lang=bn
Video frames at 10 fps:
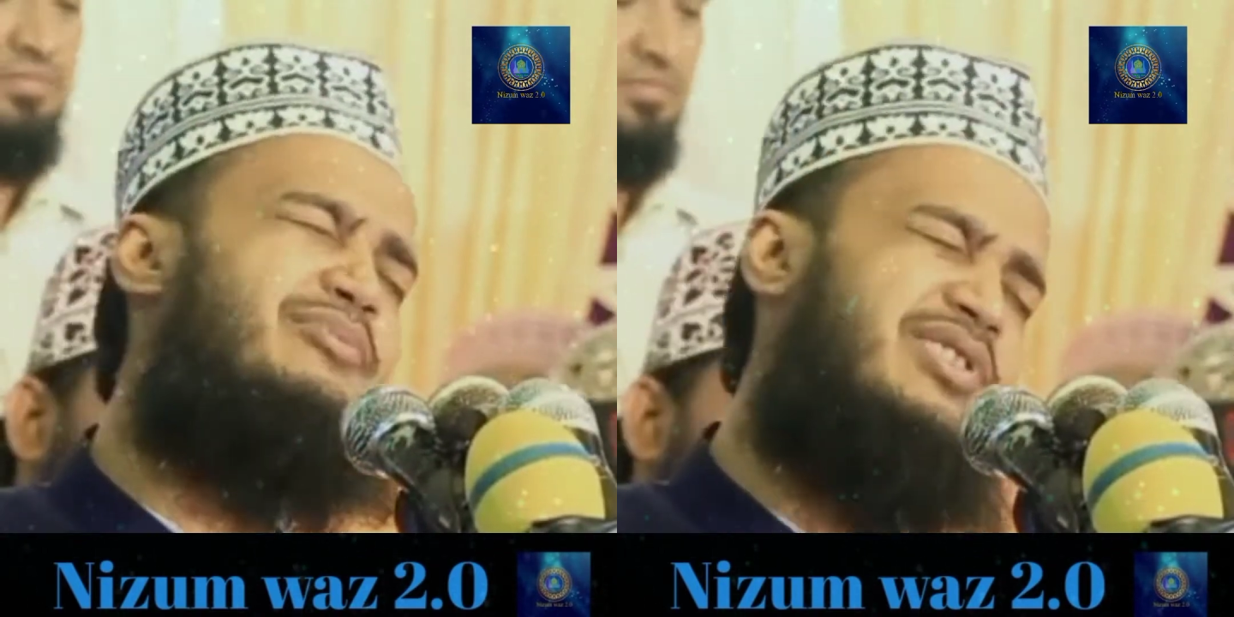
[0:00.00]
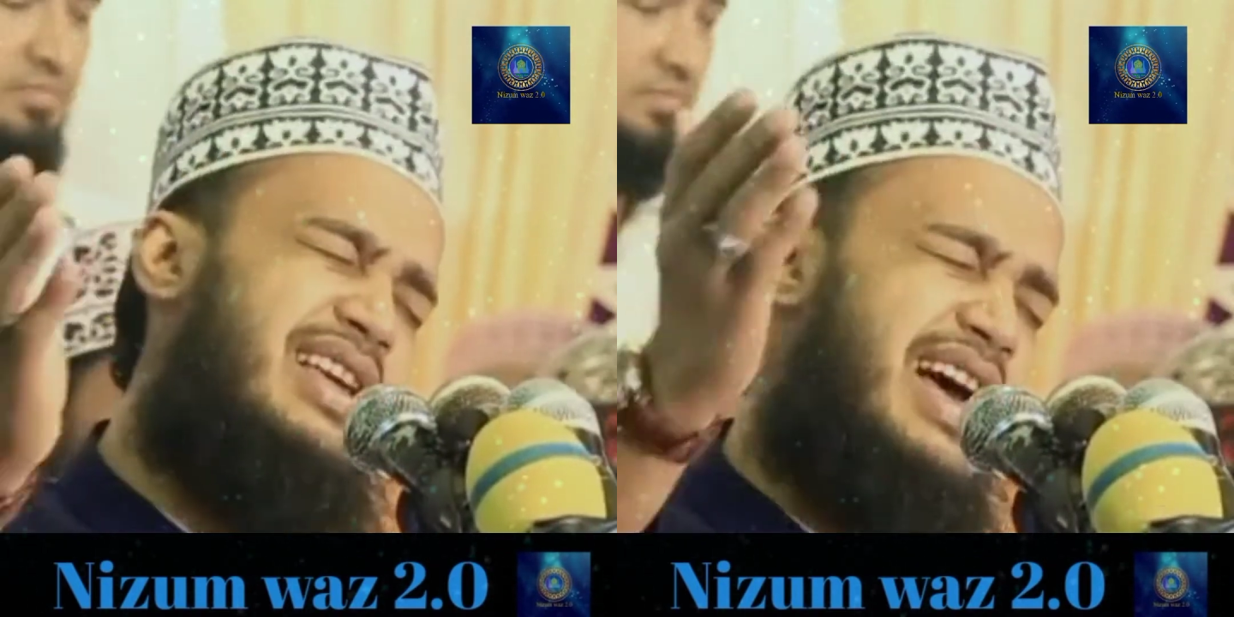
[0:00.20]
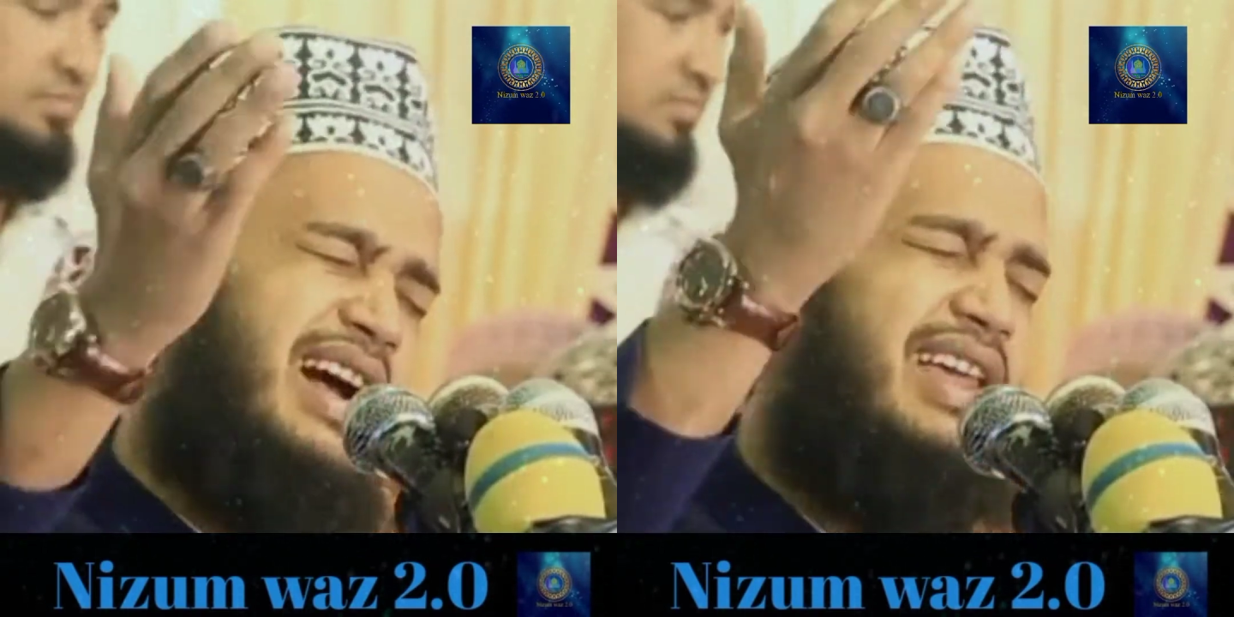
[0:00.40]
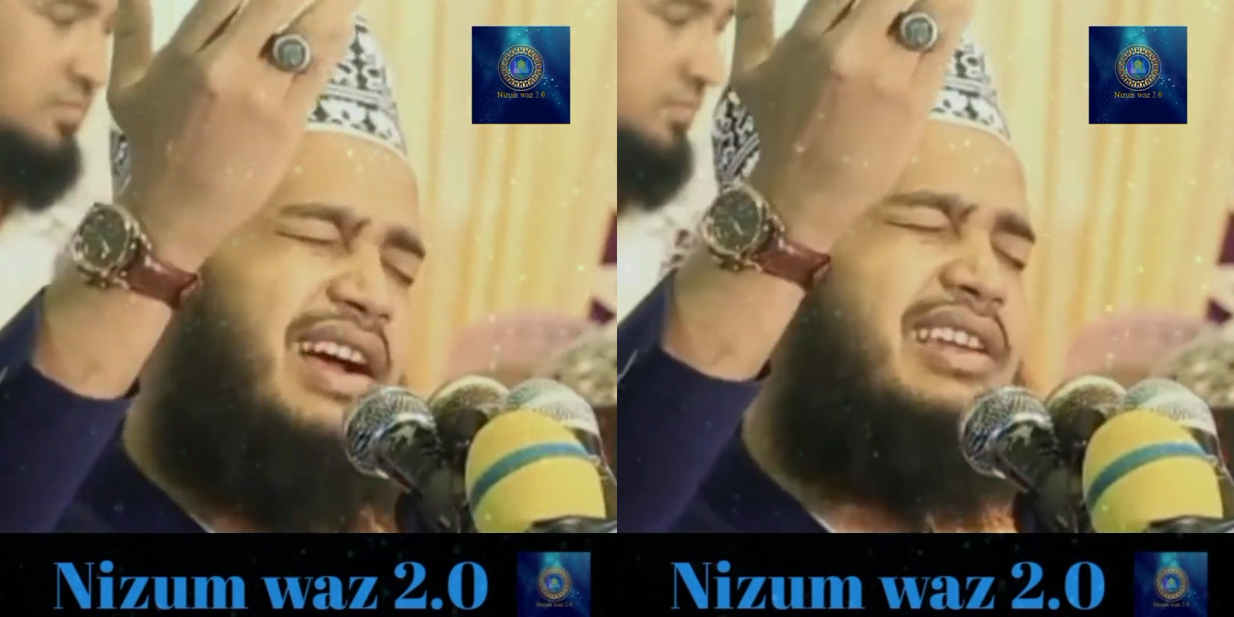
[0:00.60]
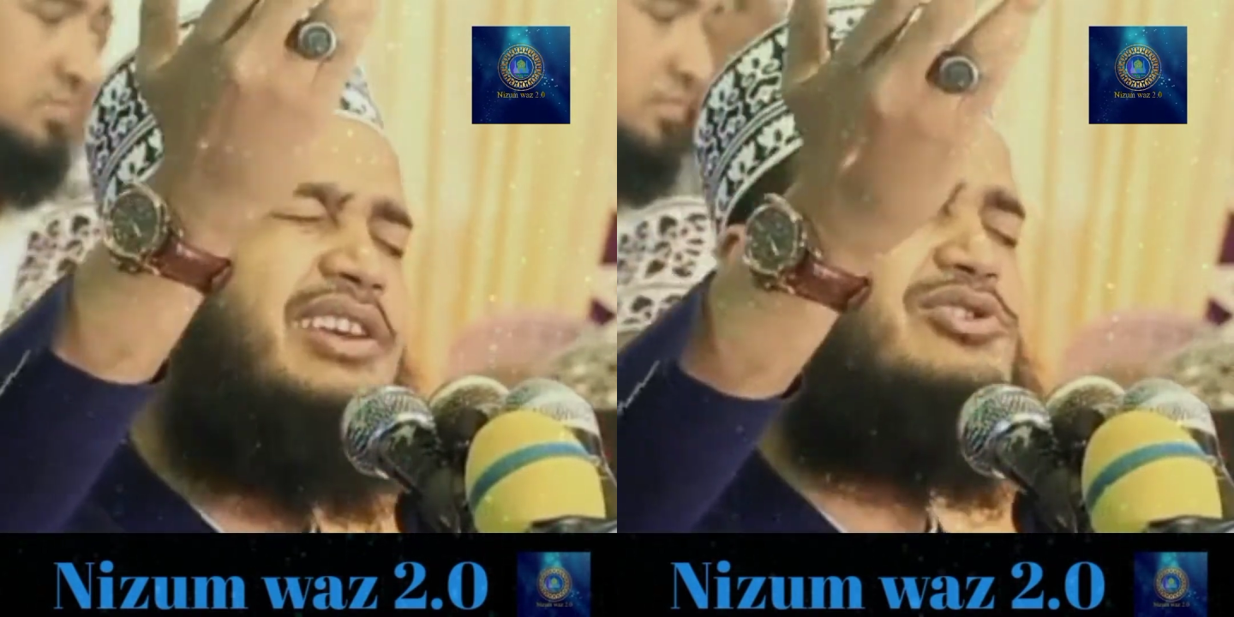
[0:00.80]
মধ্যে লাগায়
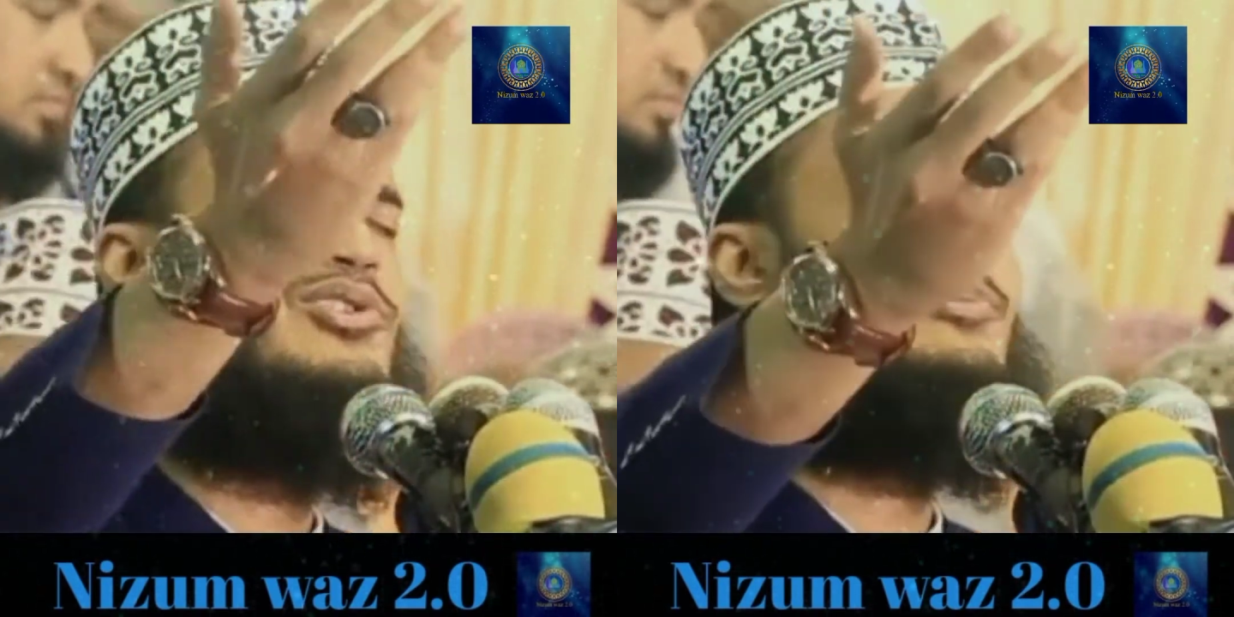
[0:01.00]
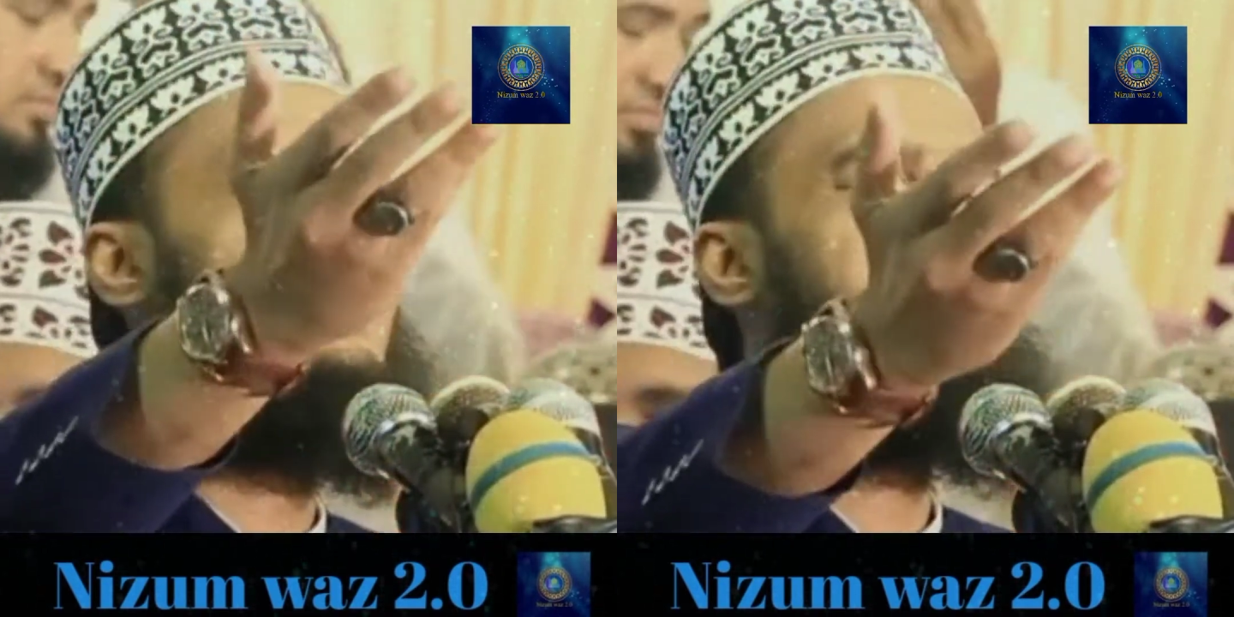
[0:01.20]
রাখলে চলবে